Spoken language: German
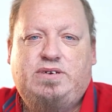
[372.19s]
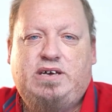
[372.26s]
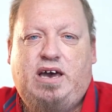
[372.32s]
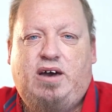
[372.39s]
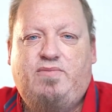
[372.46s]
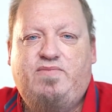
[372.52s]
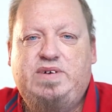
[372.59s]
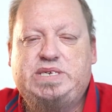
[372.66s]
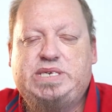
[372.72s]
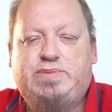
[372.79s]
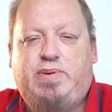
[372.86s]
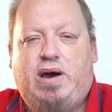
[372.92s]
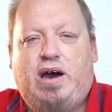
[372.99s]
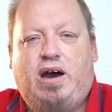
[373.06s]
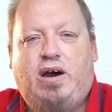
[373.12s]
Da haben wir
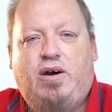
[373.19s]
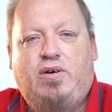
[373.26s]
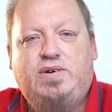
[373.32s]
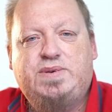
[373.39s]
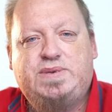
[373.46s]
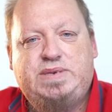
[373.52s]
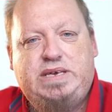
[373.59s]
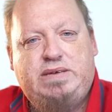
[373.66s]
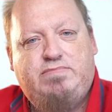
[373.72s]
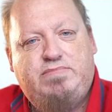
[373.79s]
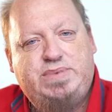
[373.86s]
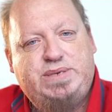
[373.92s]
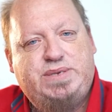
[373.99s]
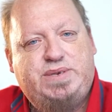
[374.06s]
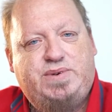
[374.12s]
zwar auch sieben
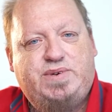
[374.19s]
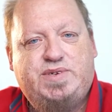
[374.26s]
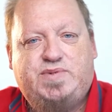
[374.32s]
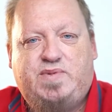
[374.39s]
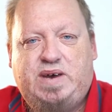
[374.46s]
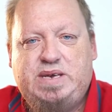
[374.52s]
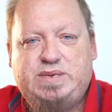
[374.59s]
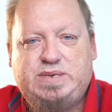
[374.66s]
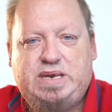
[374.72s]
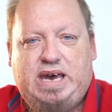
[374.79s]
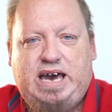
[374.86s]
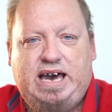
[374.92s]
beziehungsweise